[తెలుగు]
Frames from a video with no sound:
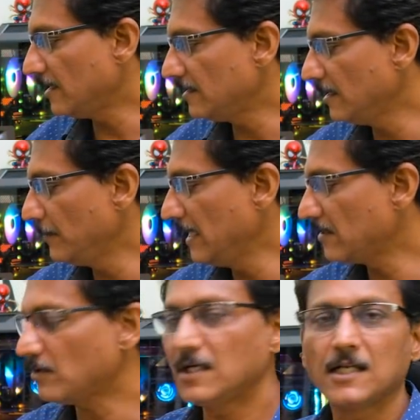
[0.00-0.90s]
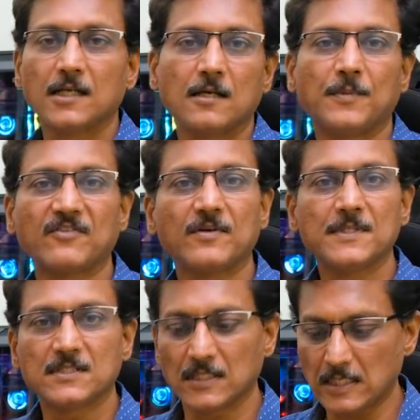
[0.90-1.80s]
దీని బిల్ట్ క్వాలిటీ ఇంకా
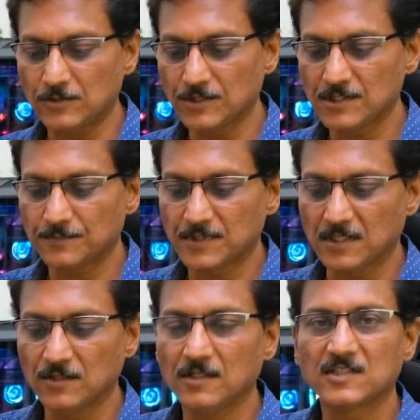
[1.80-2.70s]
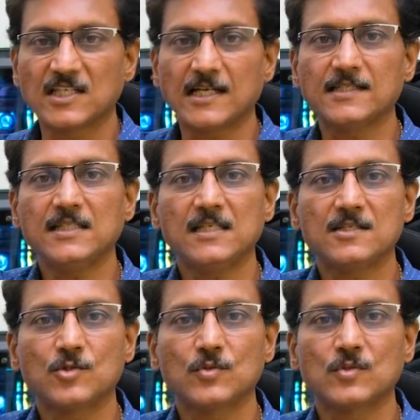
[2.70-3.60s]
పర్ఫార్మెన్స్ ఎట్లా ఉందో చెప్తాను ఛార్జింగ్
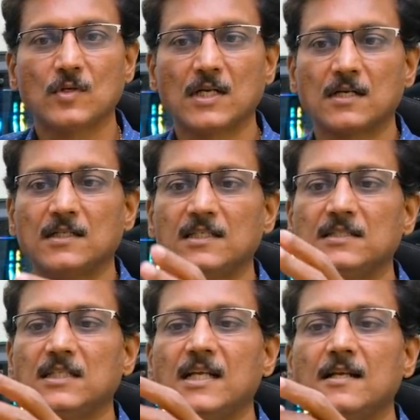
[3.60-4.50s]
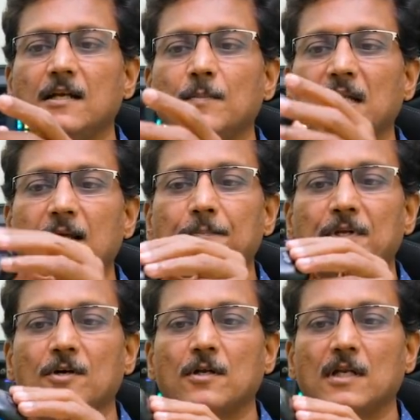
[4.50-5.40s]
కేస్ చూస్తున్నారు కదా ఇది త్రీ హండ్రెడ్
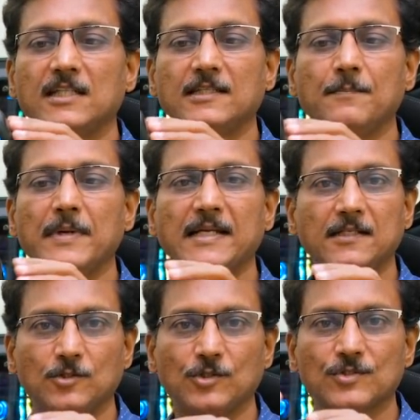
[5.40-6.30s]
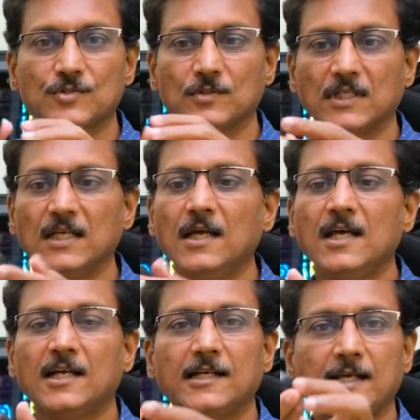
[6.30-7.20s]
మిలియాంపర్ అవర్ లిథియం బ్యాటరీ తోటి వస్తుంది
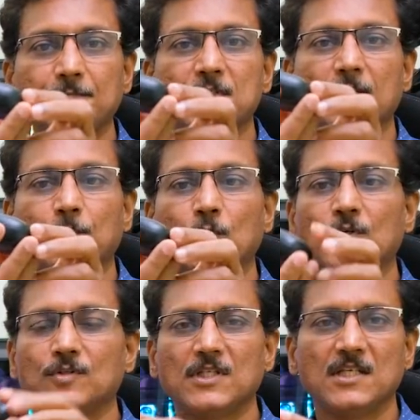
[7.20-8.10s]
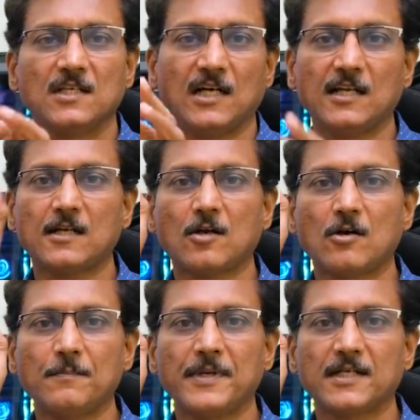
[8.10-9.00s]
టైప్ సి పోర్ట్ ఉంది అల్ట్రా
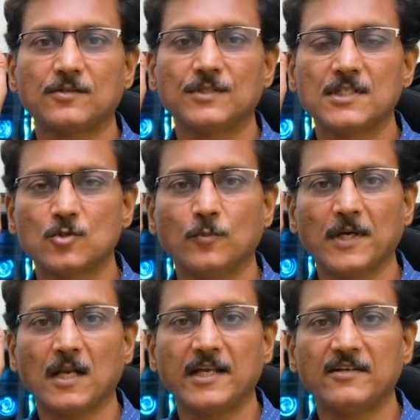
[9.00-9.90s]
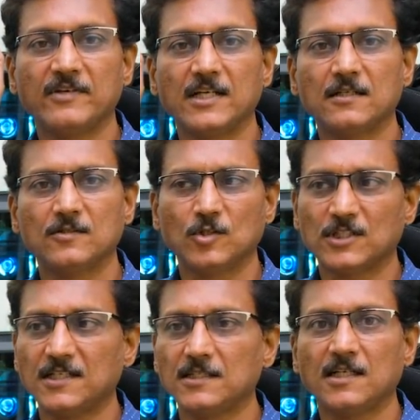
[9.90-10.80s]
కాంపాక్ట్ ఉంది సూపర్ లైట్ వెయిట్
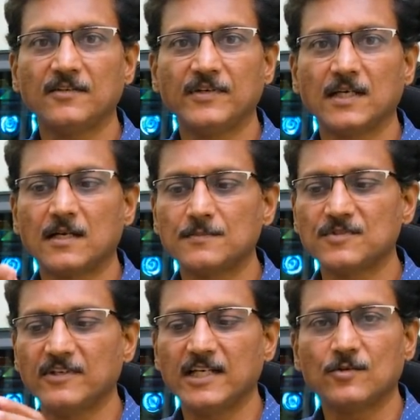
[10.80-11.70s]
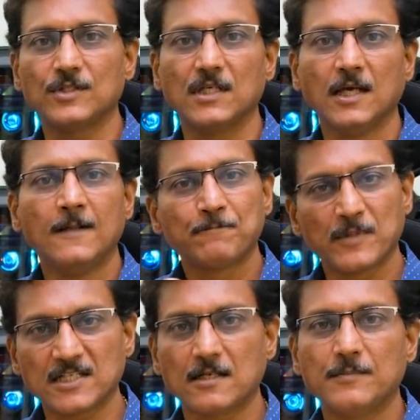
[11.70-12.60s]
థర్టీ థర్టీ ఫైవ్ గ్రామ్స్ వెయిట్ ఉంది
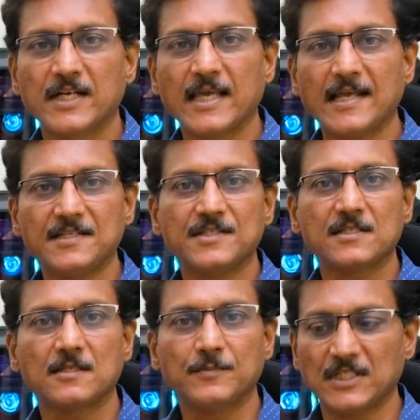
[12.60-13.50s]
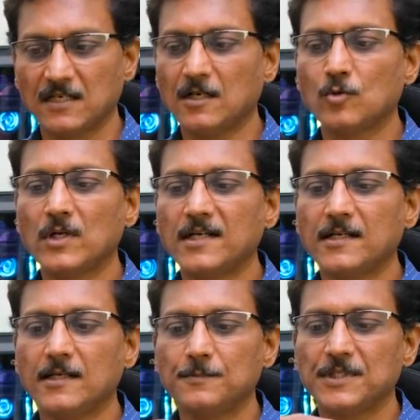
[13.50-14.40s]
అసలు మీరు క్యారీ క్యారీ చేస్తే మీ దగ్గర
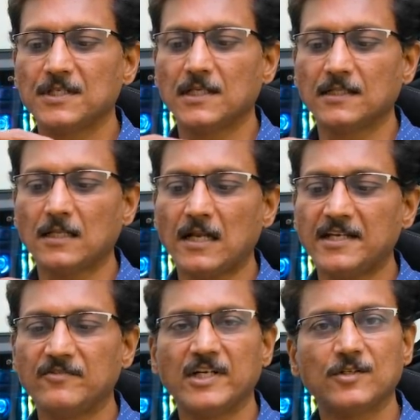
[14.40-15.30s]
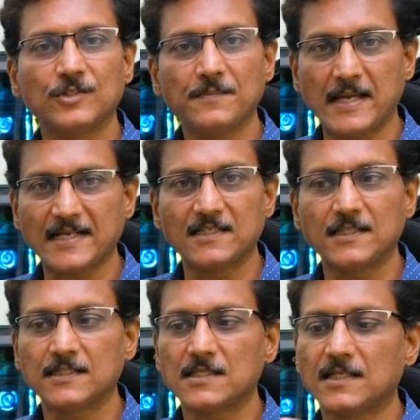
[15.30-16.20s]
ఉన్నట్టే అనిపించదు అంత లైట్ వెయిట్ ఉంది
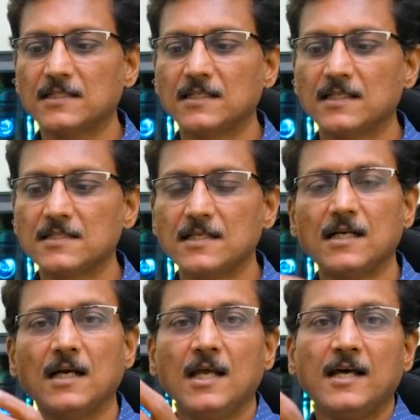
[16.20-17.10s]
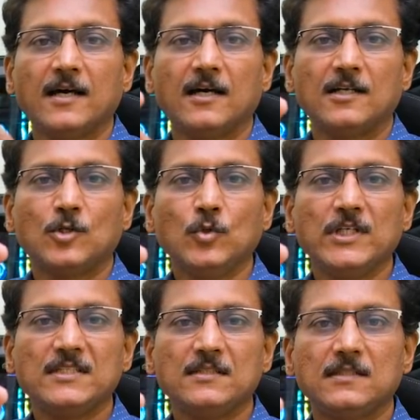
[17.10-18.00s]
మ్యాగ్నెటిక్ ఛార్జింగ్ కేస్ ఇంకా టూ
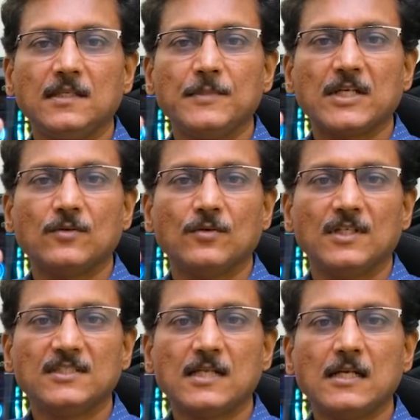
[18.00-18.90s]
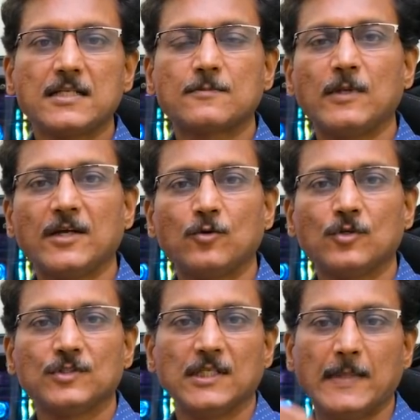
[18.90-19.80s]
డిజిట్ది మీకు డిజిటల్ డిస్ప్లే కూడా
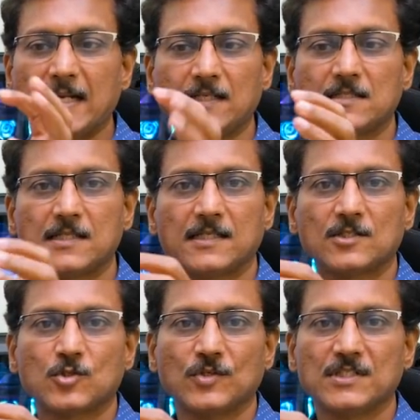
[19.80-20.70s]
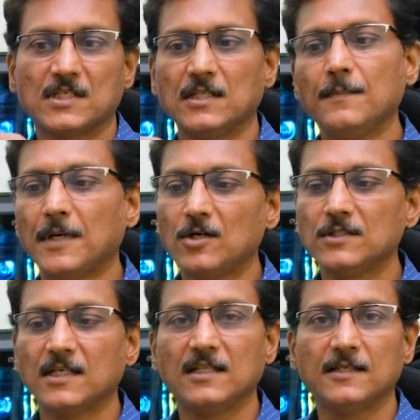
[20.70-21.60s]
ఉంది బ్యాటరీ స్టేటస్ చూపించేది
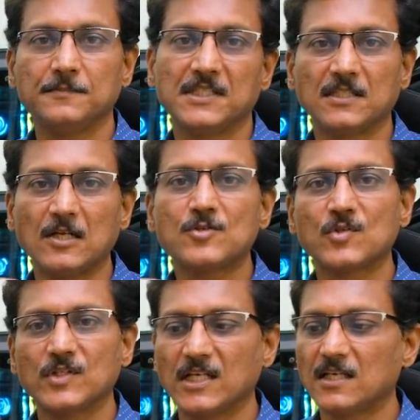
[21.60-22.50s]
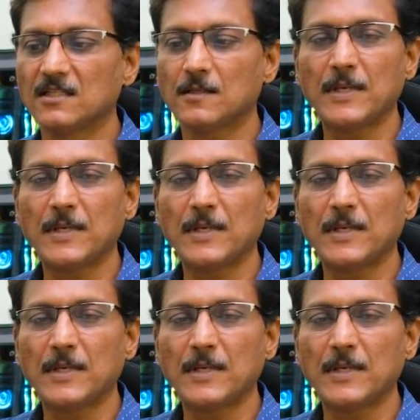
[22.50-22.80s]
బాగుంది అది అది మీకు తెలుస్తుంది ఇంకెంత